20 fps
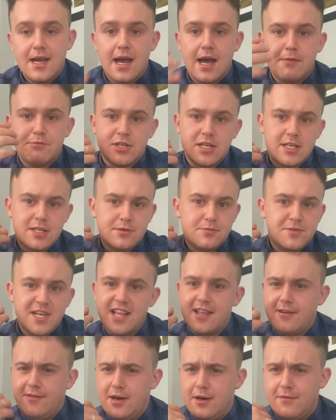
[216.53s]
A przecież
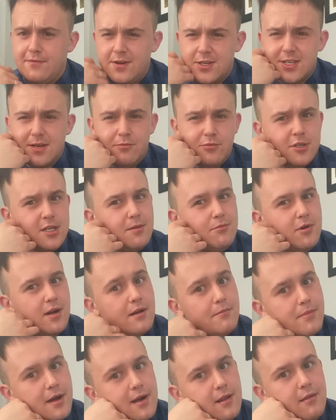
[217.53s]
przed chwilą wasza buzia
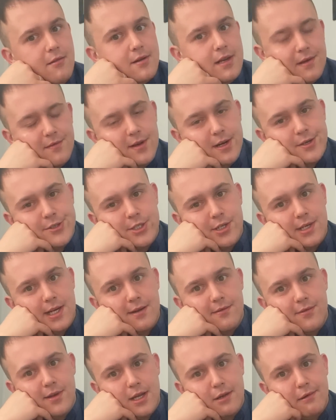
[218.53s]
była bardzo
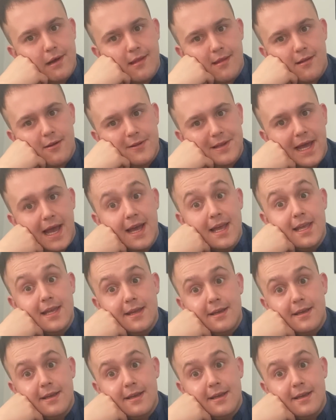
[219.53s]
nawilżona, wygładzona,